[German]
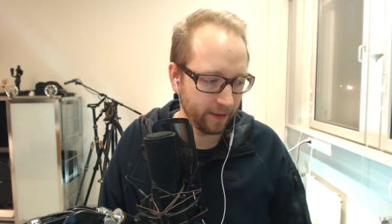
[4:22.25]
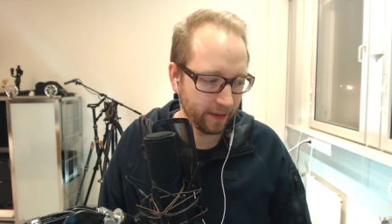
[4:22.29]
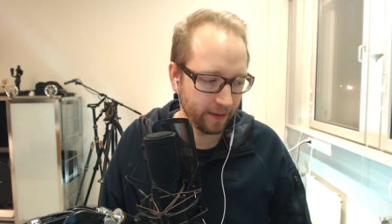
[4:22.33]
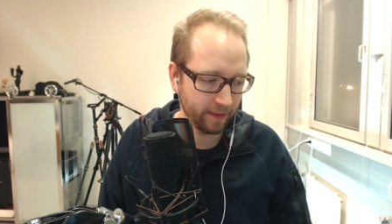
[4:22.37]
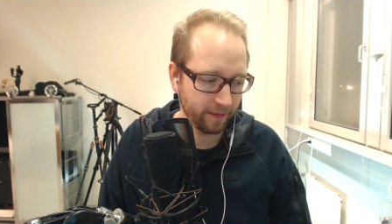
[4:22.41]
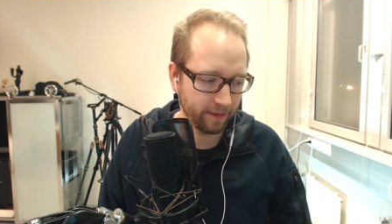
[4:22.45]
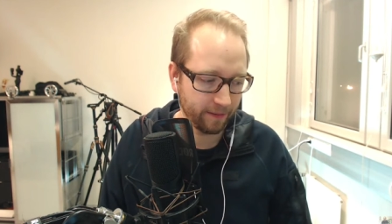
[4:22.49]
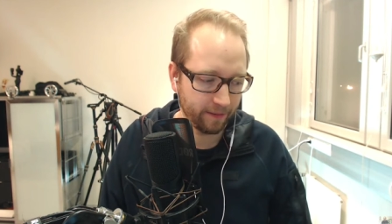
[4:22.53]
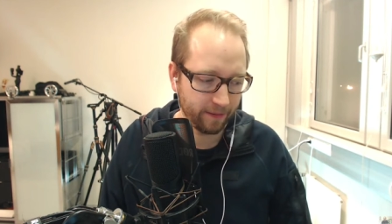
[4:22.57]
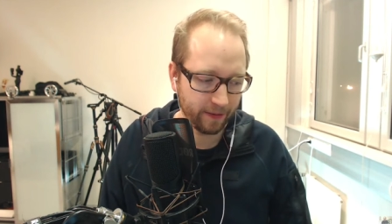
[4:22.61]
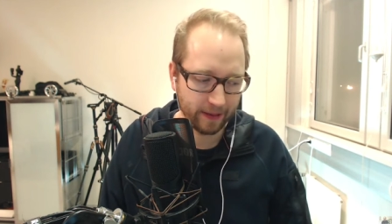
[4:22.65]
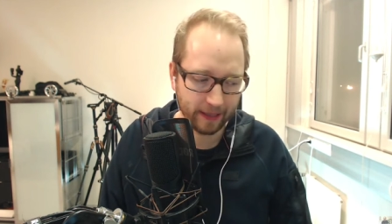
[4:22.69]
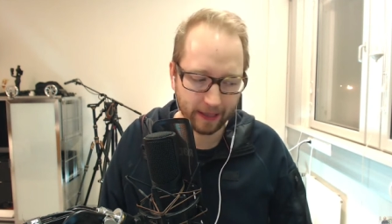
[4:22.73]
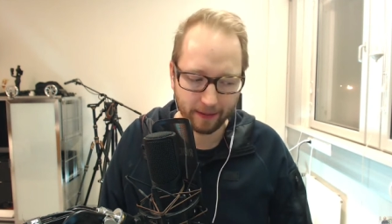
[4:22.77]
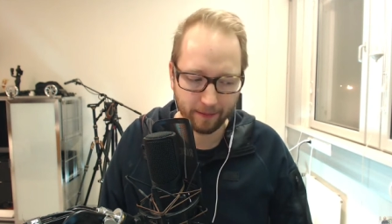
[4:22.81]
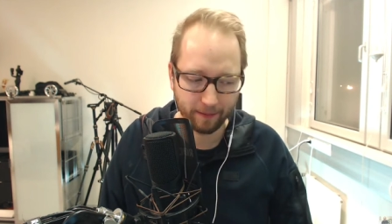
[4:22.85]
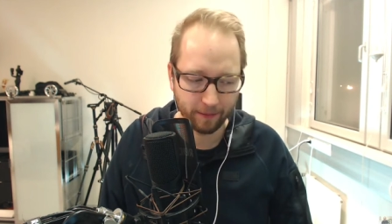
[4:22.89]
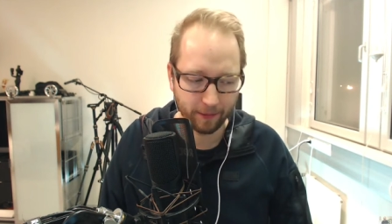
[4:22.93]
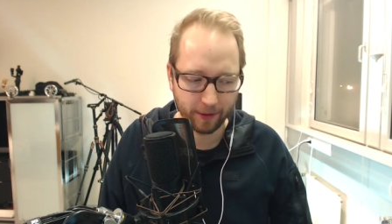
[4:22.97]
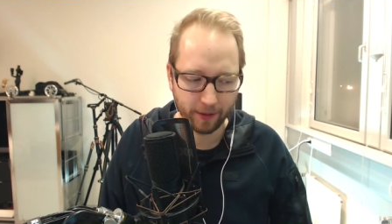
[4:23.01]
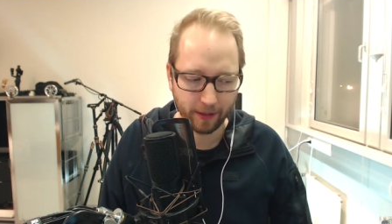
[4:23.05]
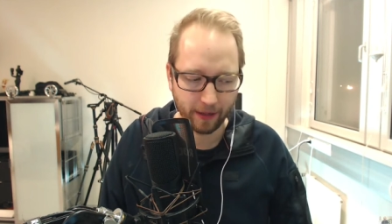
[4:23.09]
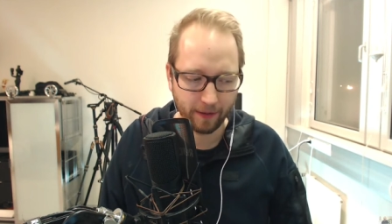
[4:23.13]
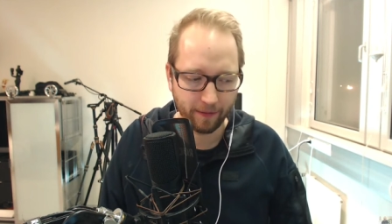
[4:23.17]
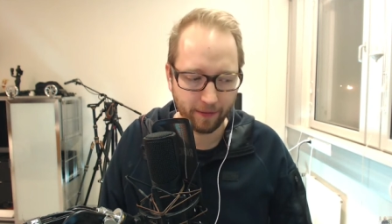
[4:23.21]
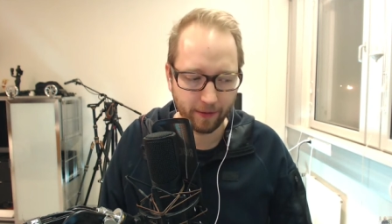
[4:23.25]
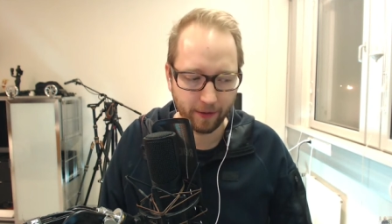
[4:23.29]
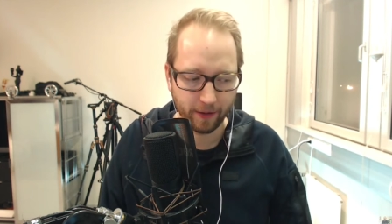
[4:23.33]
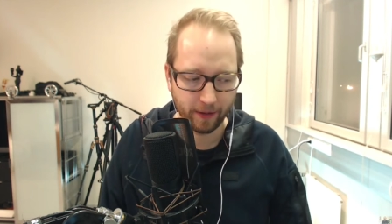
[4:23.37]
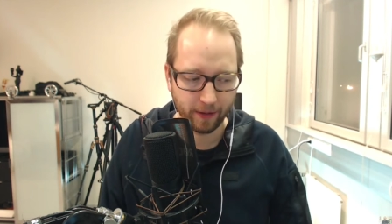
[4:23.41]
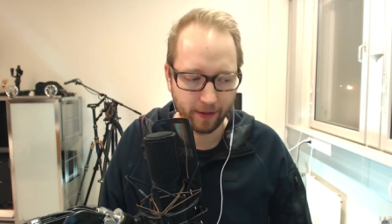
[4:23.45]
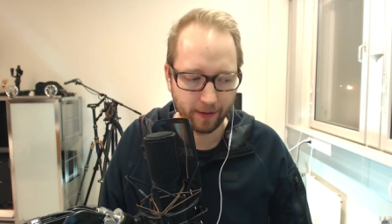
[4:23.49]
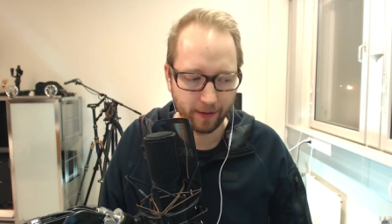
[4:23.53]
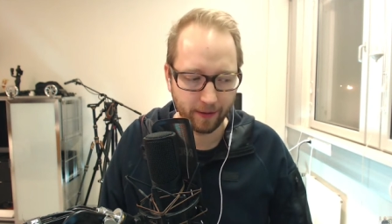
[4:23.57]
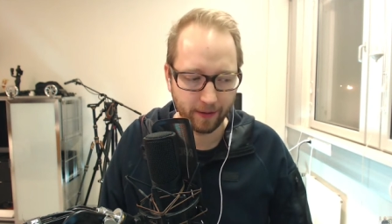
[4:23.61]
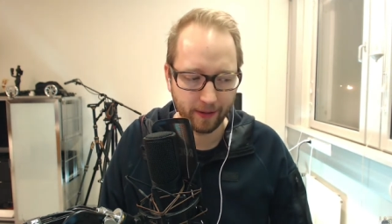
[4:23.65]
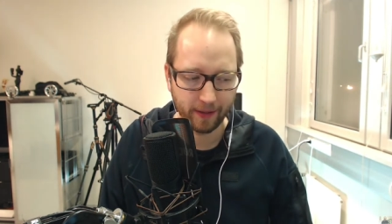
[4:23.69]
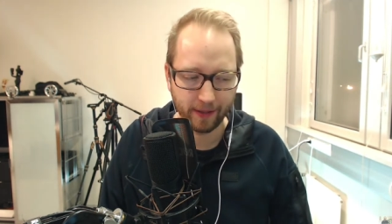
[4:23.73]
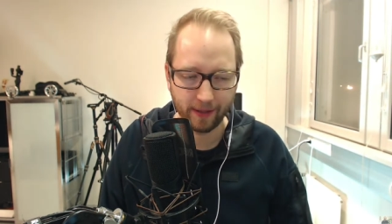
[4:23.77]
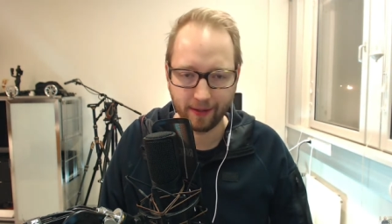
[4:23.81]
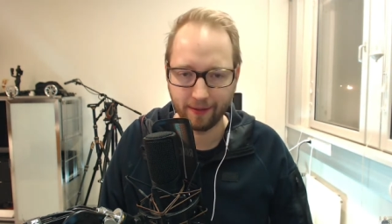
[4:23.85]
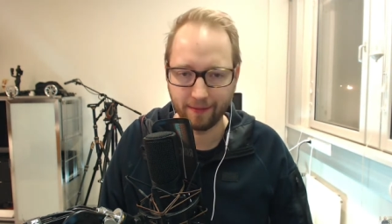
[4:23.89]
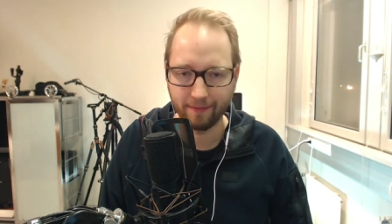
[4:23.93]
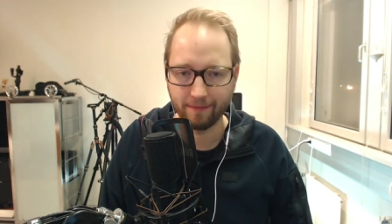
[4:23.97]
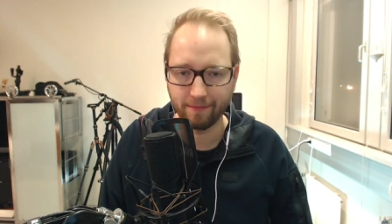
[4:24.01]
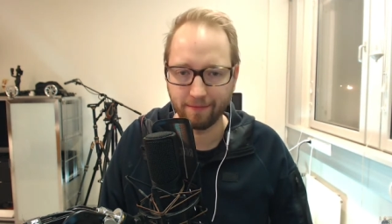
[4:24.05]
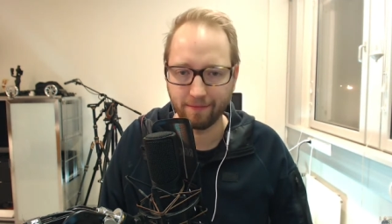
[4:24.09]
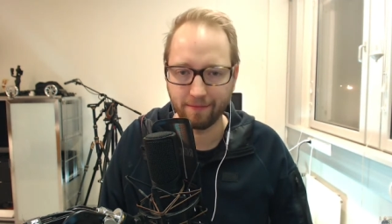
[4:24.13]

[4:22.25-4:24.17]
äh, vielleicht muss ich einfach äh,